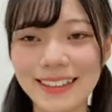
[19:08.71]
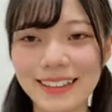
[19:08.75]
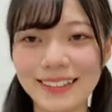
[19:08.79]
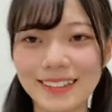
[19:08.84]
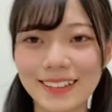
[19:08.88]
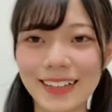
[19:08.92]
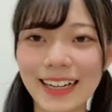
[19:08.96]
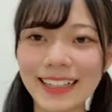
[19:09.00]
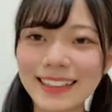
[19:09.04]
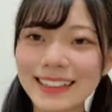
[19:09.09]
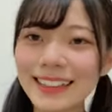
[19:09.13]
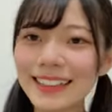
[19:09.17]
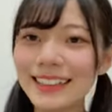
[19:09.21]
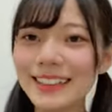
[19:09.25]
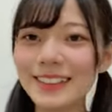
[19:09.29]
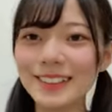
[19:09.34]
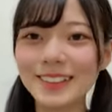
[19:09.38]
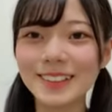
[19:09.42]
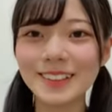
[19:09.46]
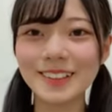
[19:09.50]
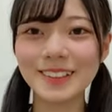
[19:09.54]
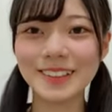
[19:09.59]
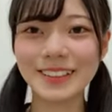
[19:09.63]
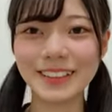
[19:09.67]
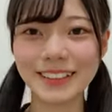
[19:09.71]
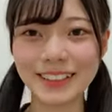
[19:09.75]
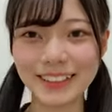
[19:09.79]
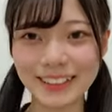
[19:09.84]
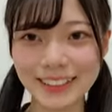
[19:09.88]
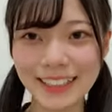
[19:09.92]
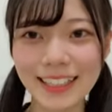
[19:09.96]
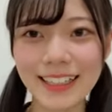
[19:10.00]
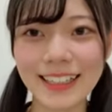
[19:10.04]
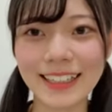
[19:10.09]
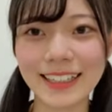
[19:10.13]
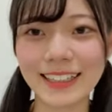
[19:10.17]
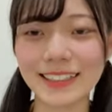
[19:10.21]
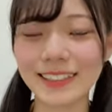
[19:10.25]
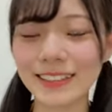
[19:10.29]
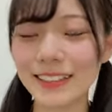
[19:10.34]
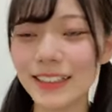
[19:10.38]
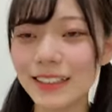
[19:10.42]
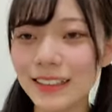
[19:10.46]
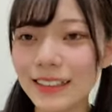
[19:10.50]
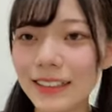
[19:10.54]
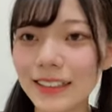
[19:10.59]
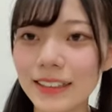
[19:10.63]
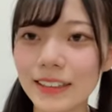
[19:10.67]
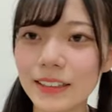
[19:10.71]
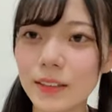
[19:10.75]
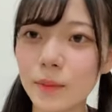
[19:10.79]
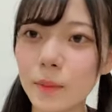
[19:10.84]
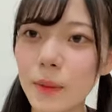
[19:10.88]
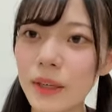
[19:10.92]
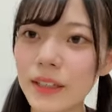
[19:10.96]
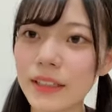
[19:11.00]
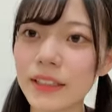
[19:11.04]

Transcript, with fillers: 勝手に予想して勝手に「夢